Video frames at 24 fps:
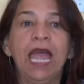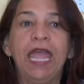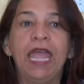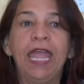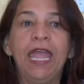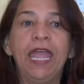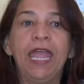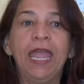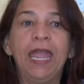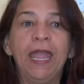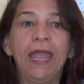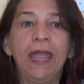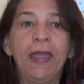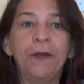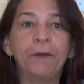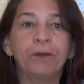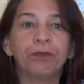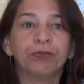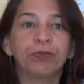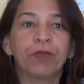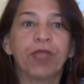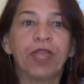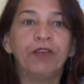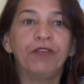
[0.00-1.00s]
É,
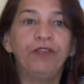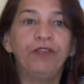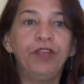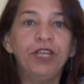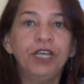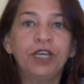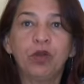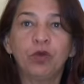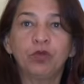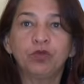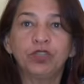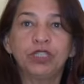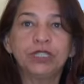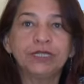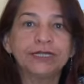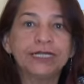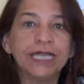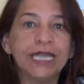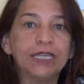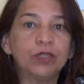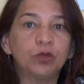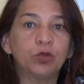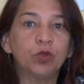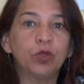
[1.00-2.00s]
ficam
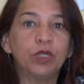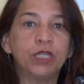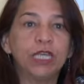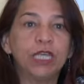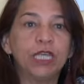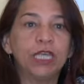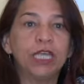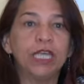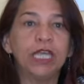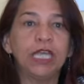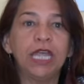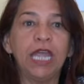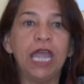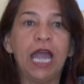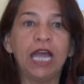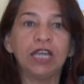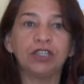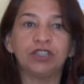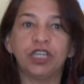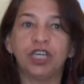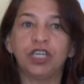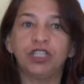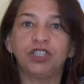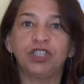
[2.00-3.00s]
dizendo que
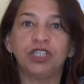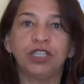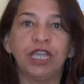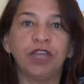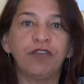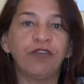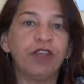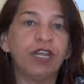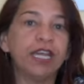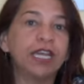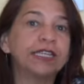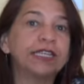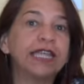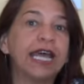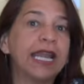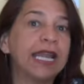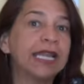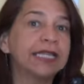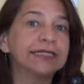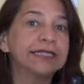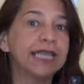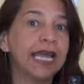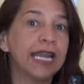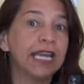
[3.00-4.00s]
a gente deveria estar
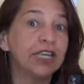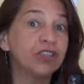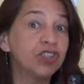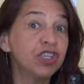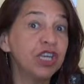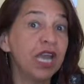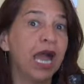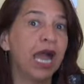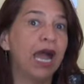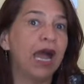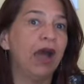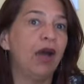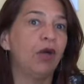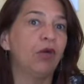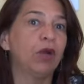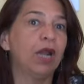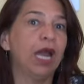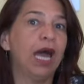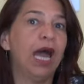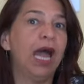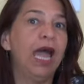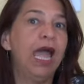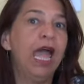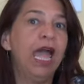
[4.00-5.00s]
na sala de
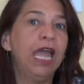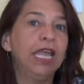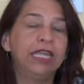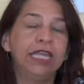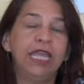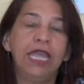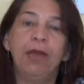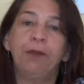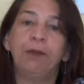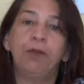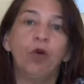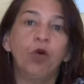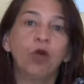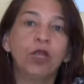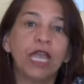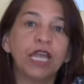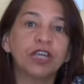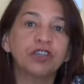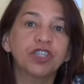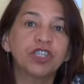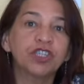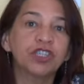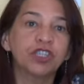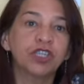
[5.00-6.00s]
aula, que é porque
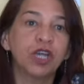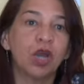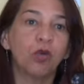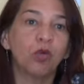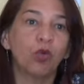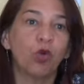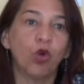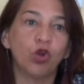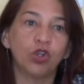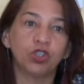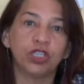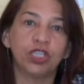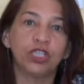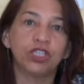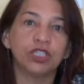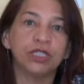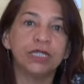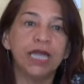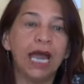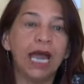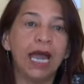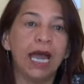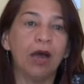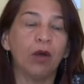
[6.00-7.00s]
a gente não gosta de
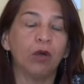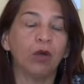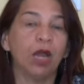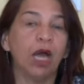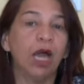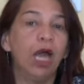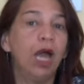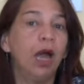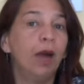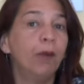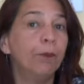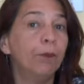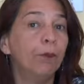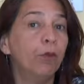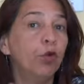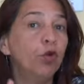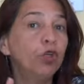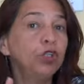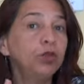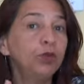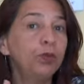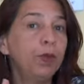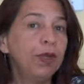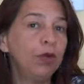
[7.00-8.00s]
dar aula.
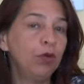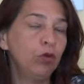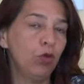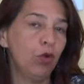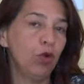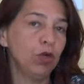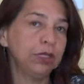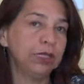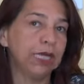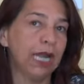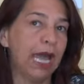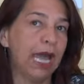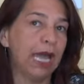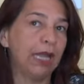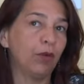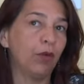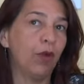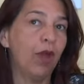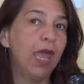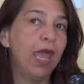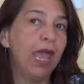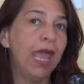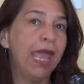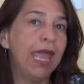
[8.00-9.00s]
Muito pelo contrário.